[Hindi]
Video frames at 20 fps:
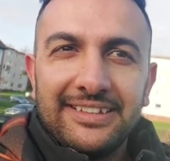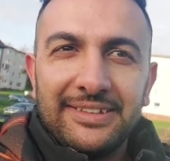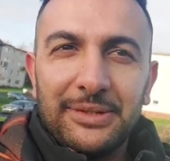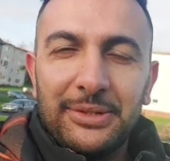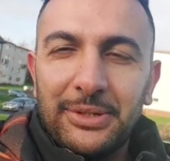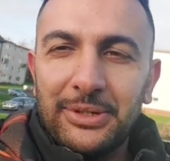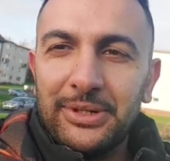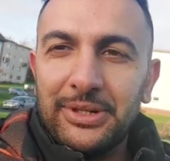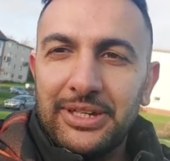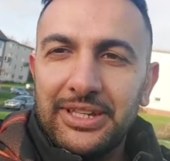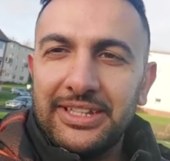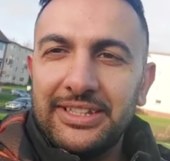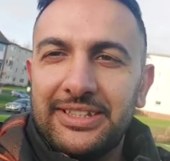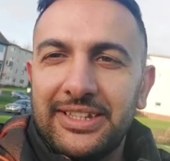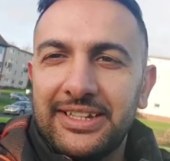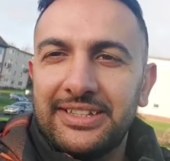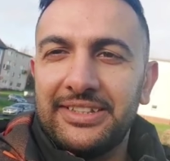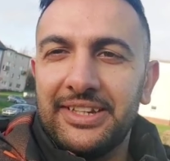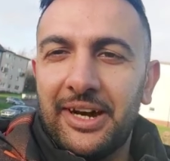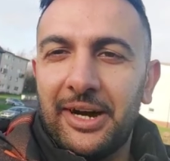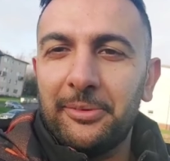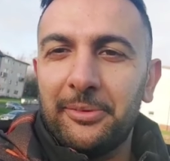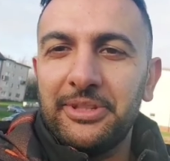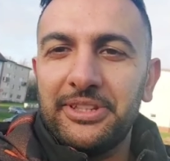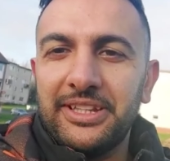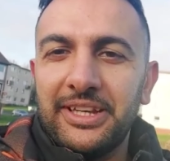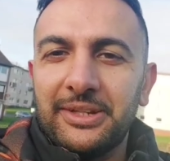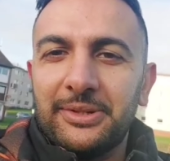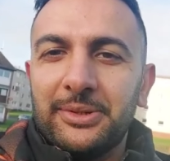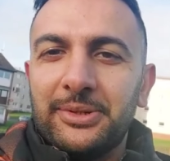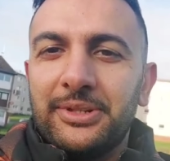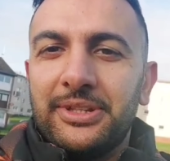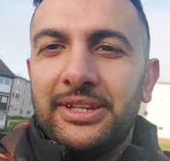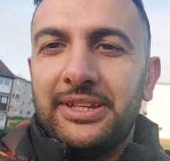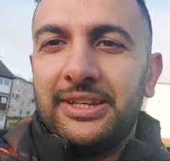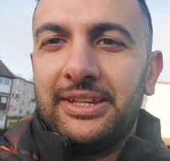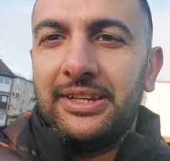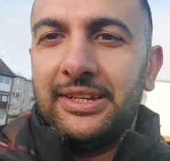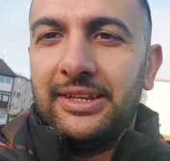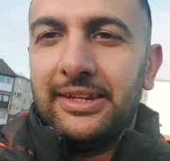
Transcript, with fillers: तो इधर जहाँ भी देखो ये